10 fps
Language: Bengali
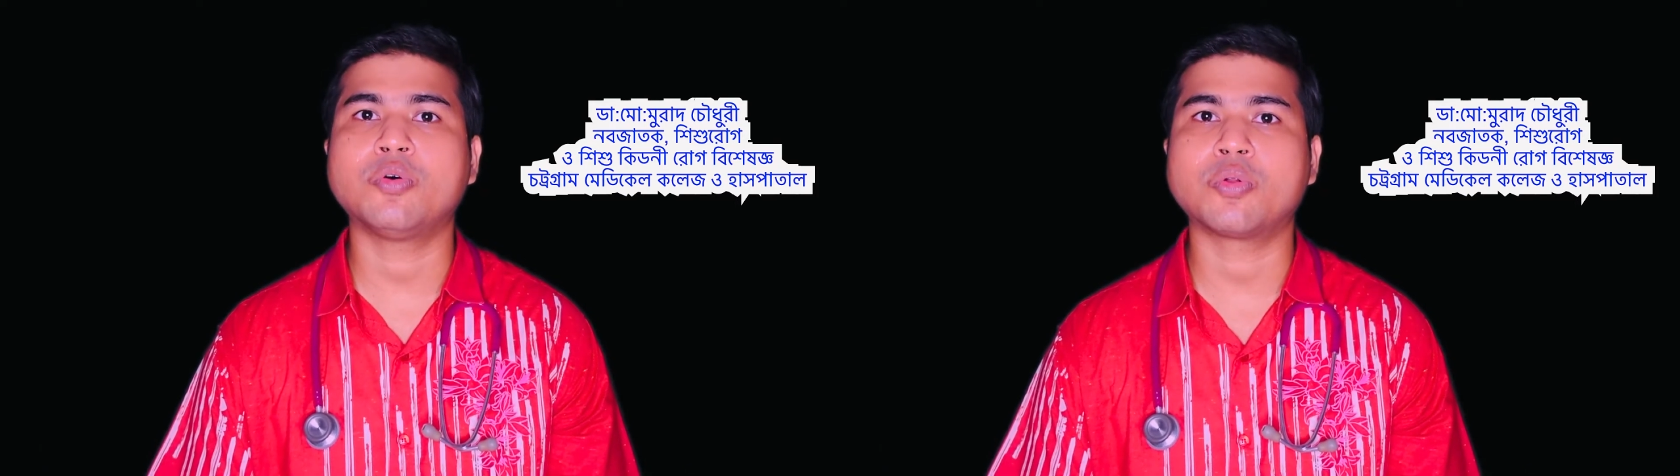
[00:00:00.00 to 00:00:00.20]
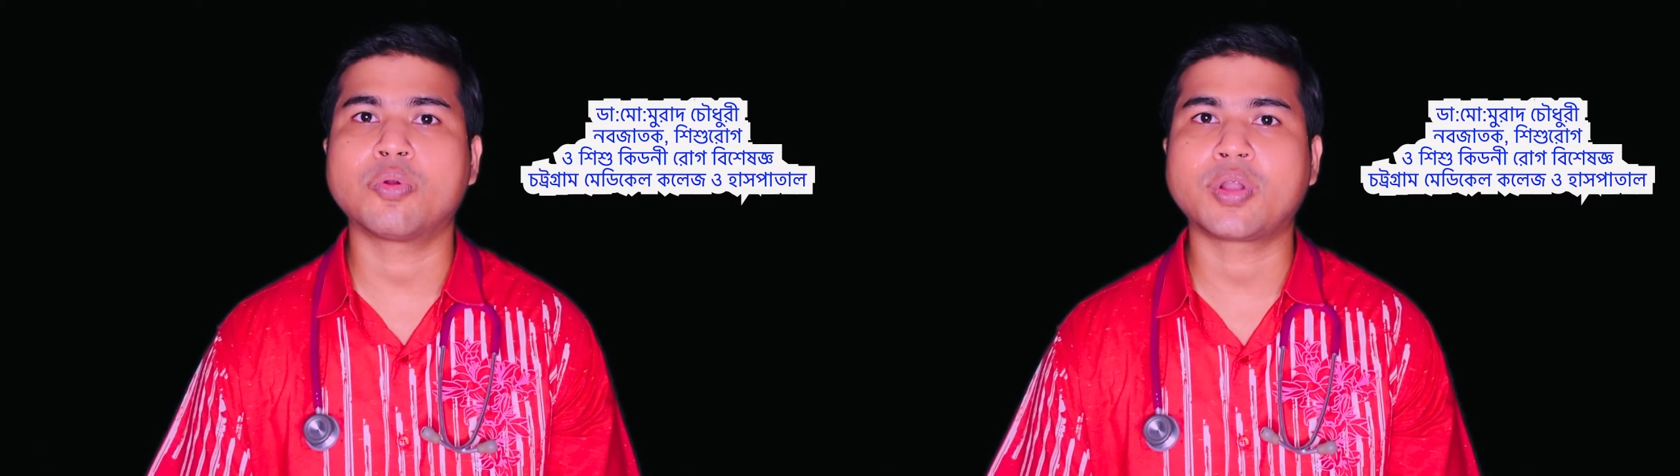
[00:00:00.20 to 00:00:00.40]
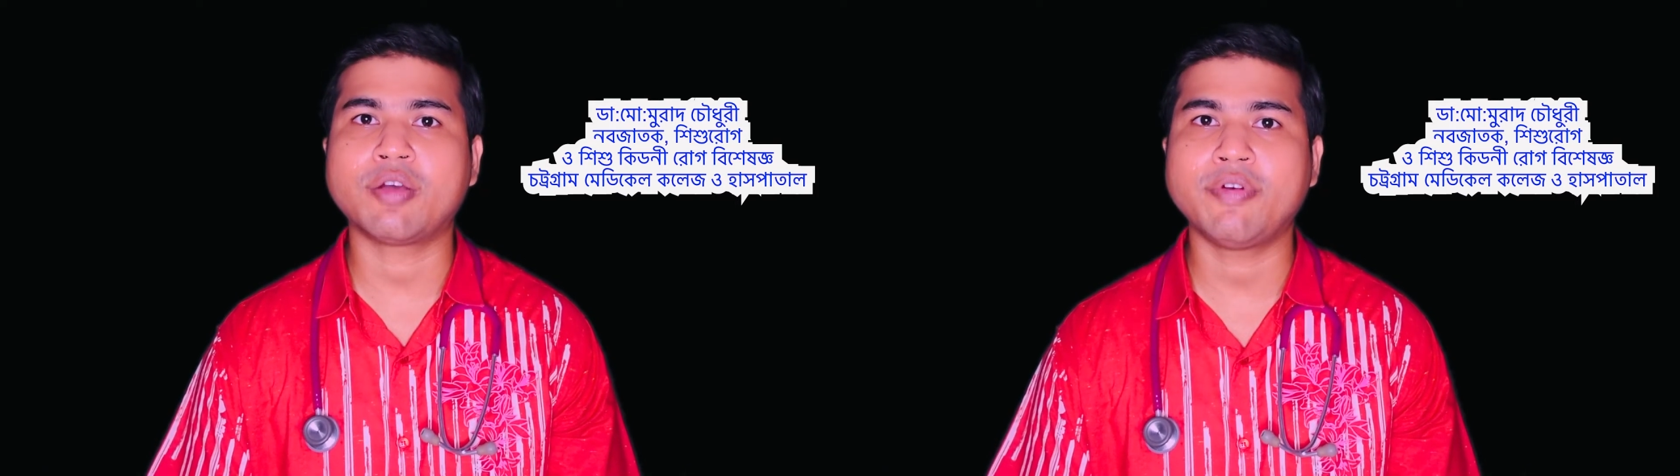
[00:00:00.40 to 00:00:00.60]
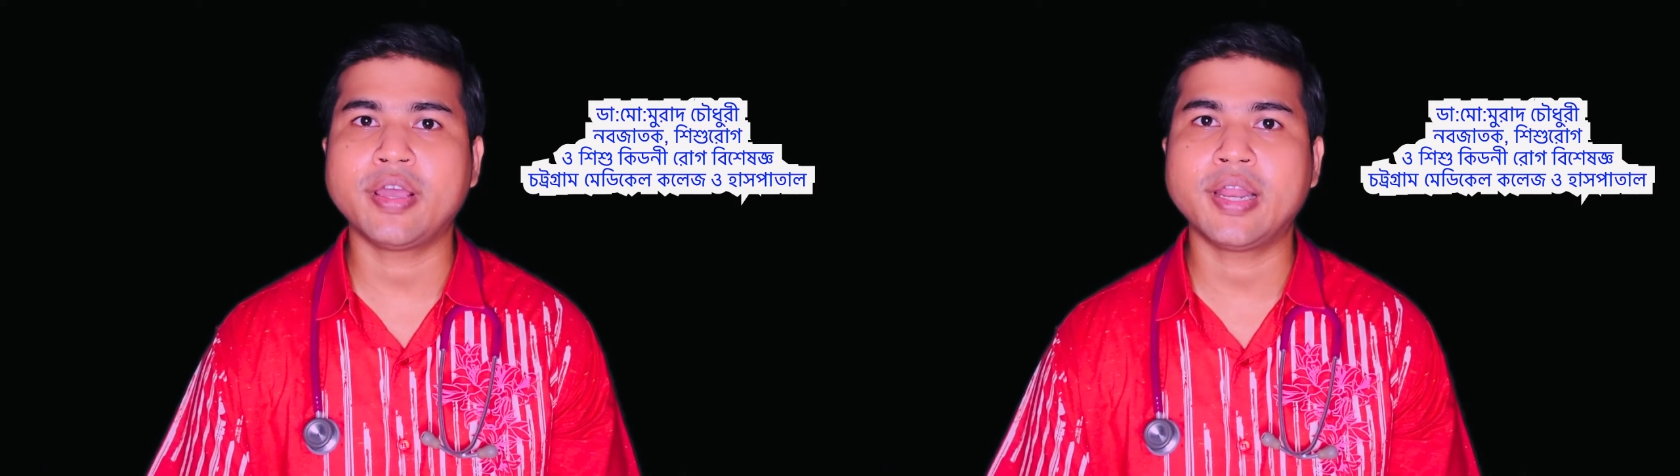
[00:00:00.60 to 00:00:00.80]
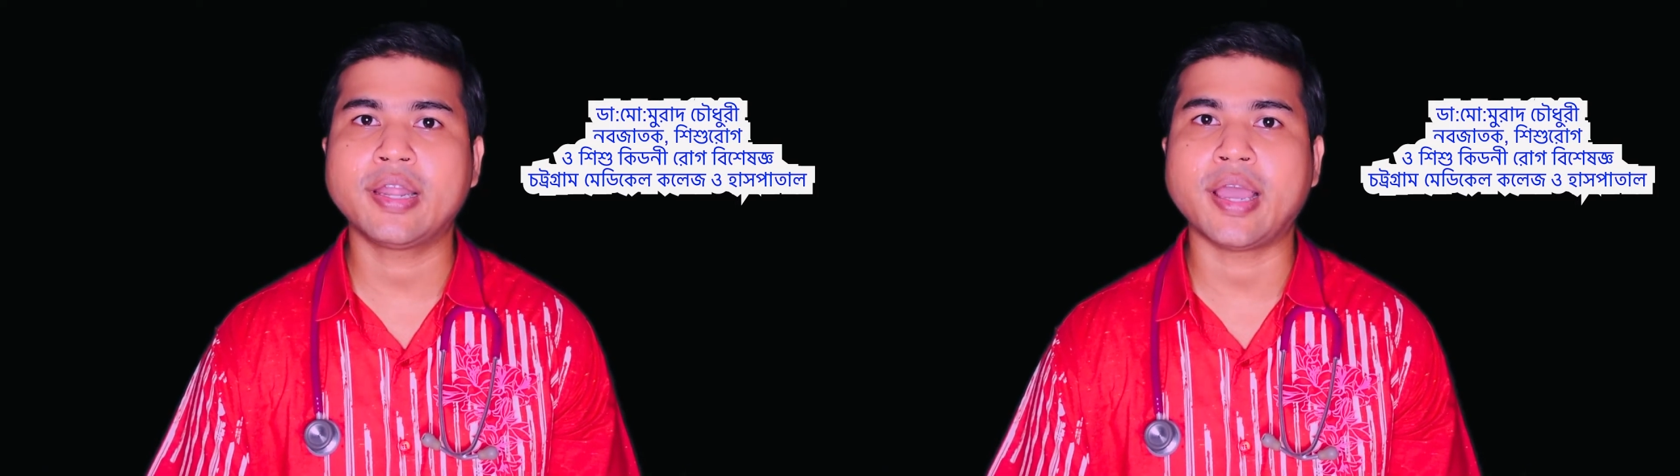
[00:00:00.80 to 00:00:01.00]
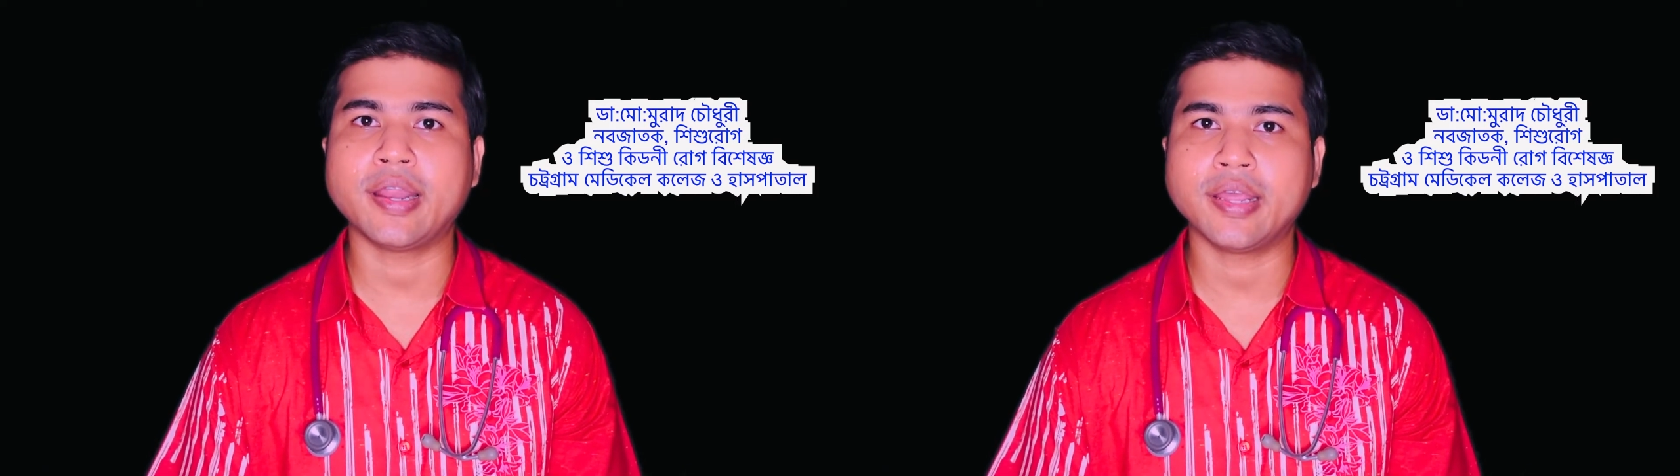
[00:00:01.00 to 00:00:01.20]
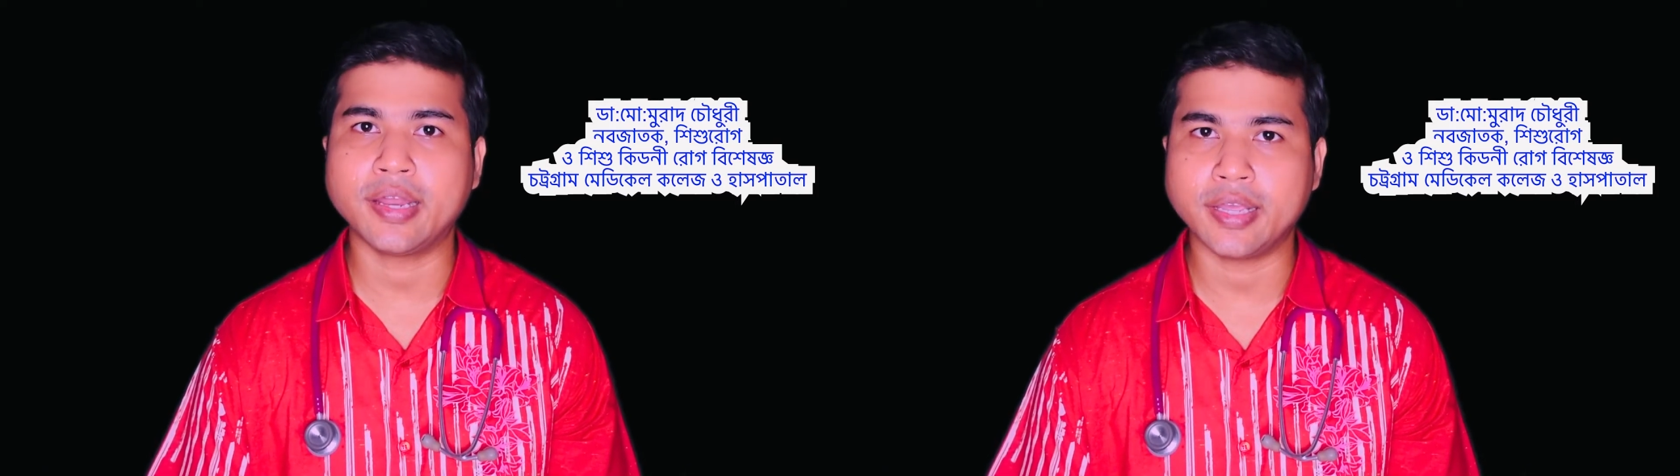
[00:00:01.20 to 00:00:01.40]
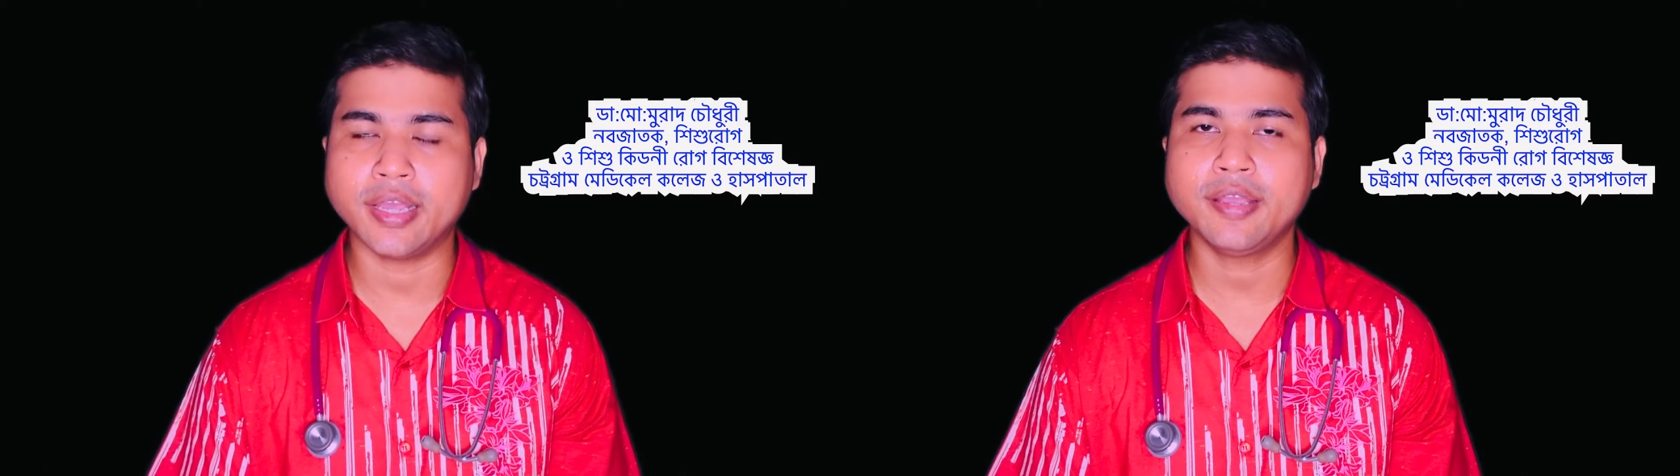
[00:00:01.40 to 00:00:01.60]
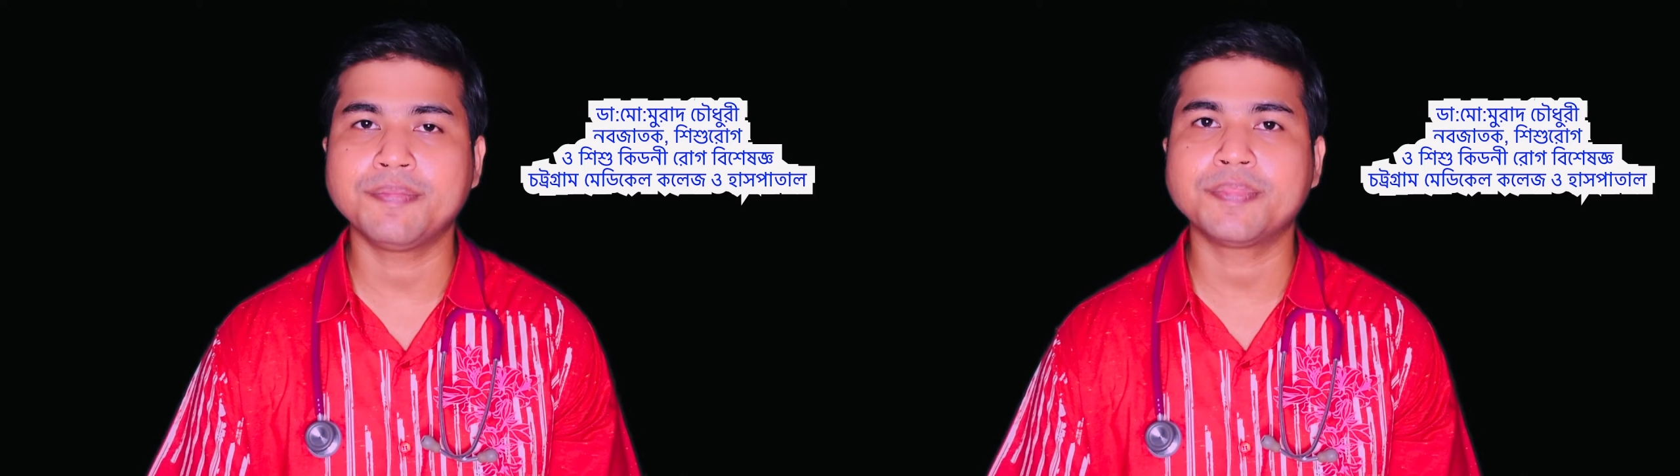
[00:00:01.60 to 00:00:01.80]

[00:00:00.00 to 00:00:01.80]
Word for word: রোটাভাইরাল ডায়রিয়া নিয়ে